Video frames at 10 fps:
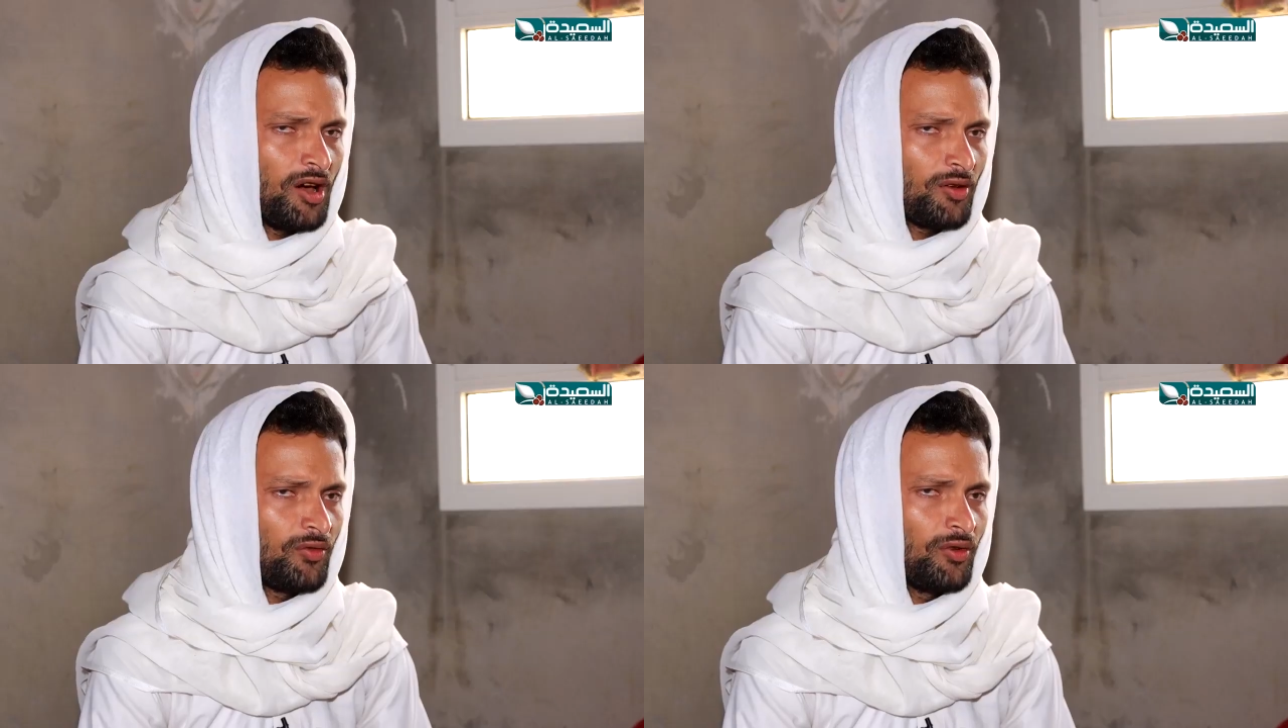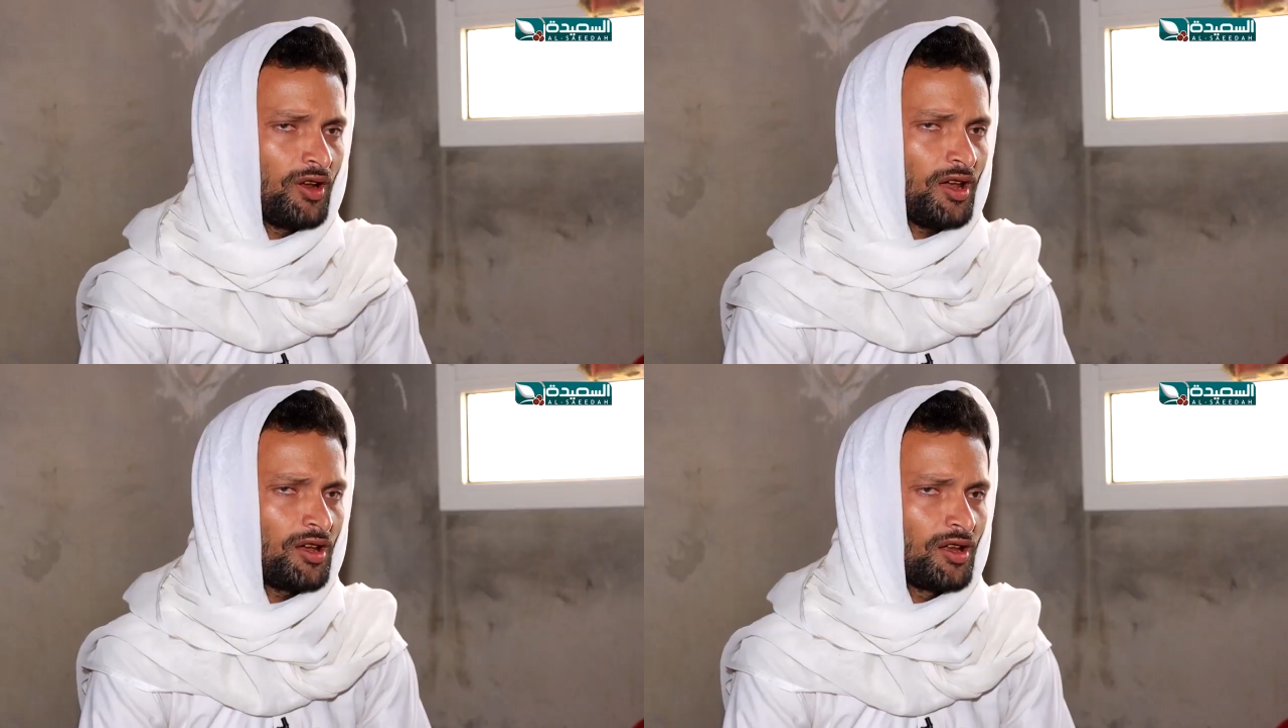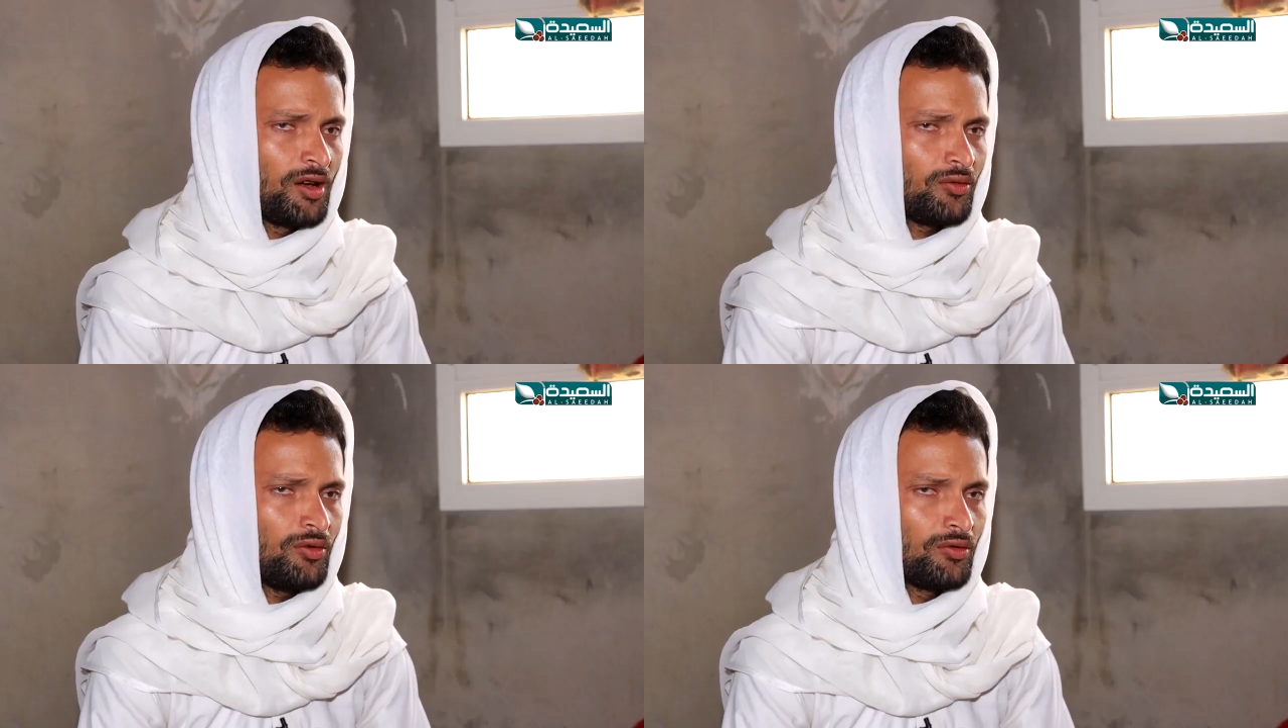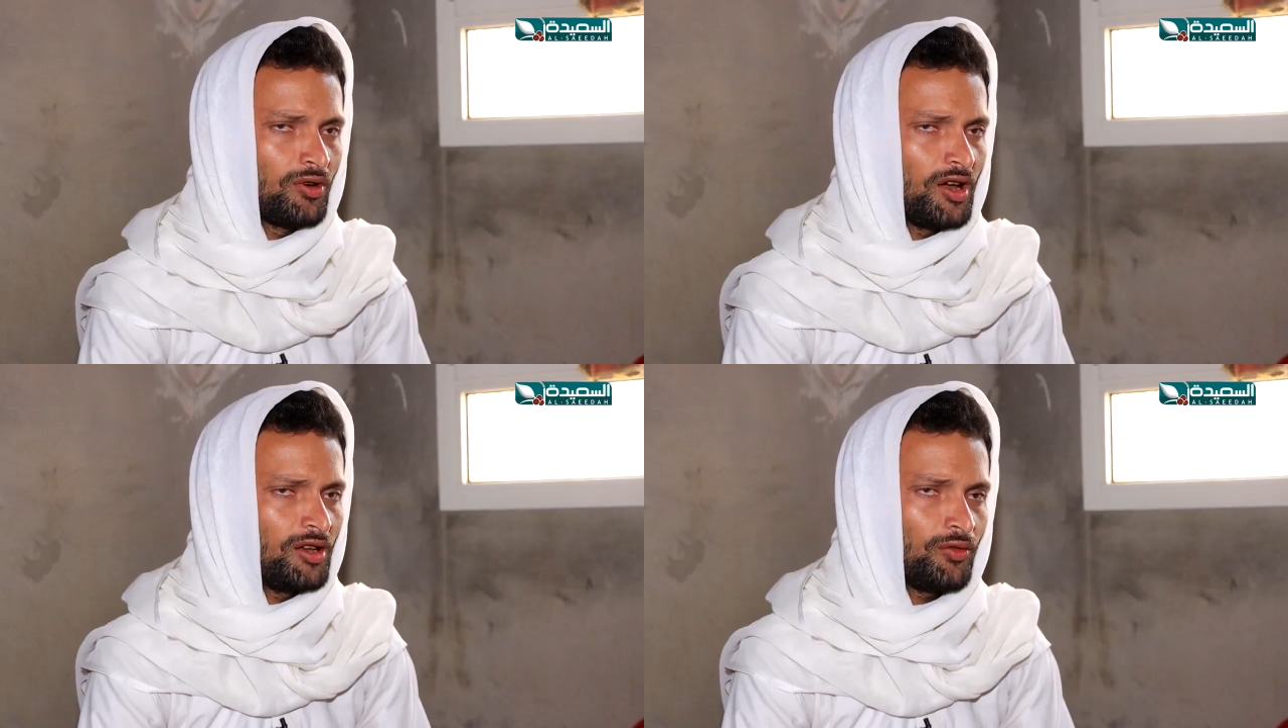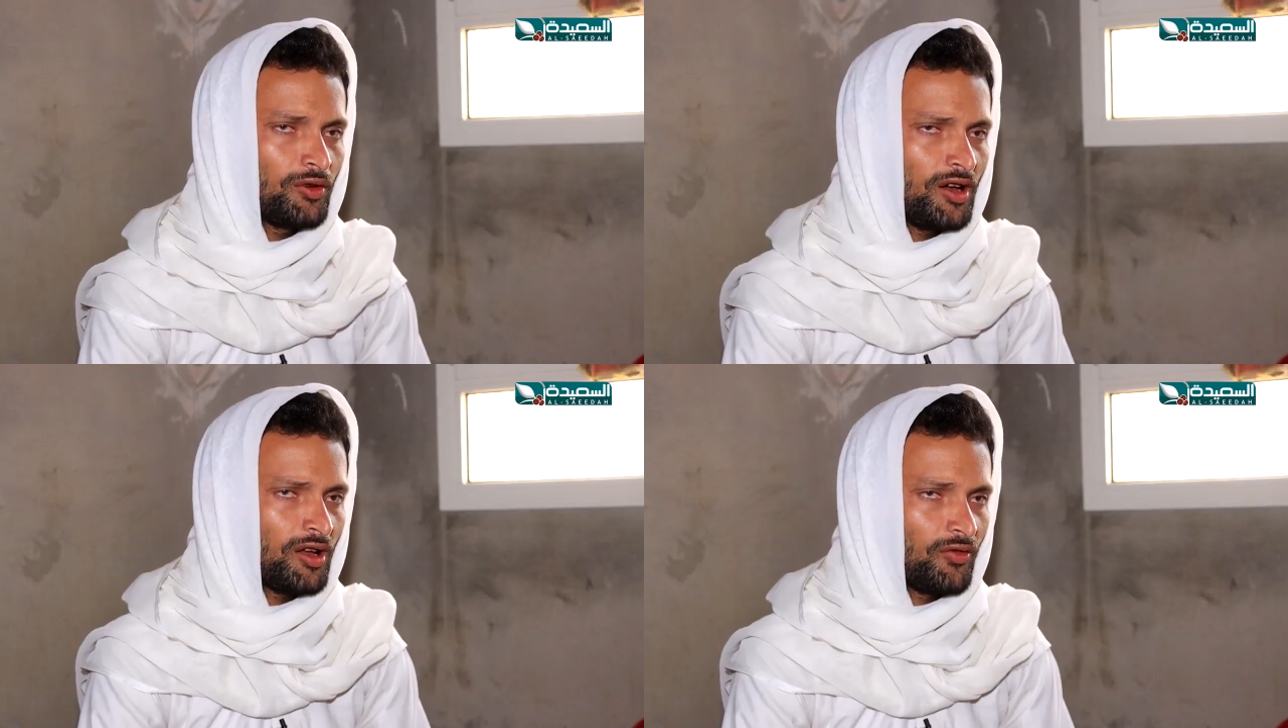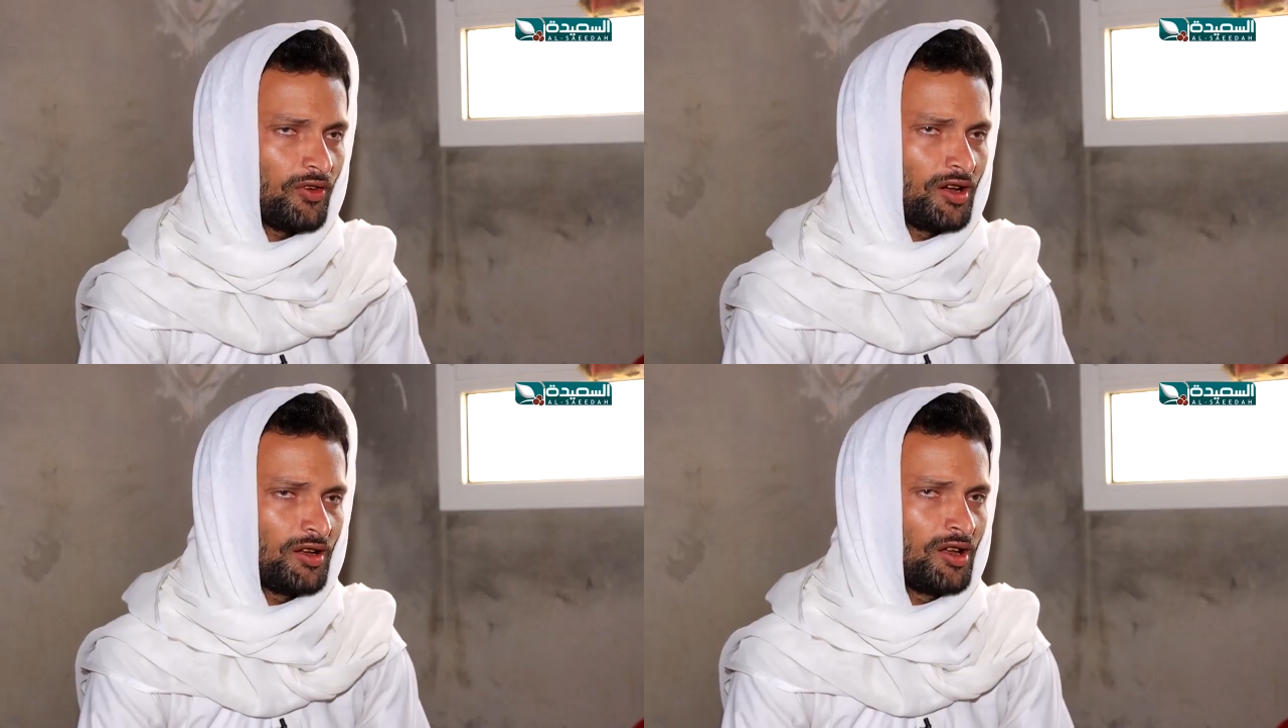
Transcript: حرف ولكن أقول ألف حرفا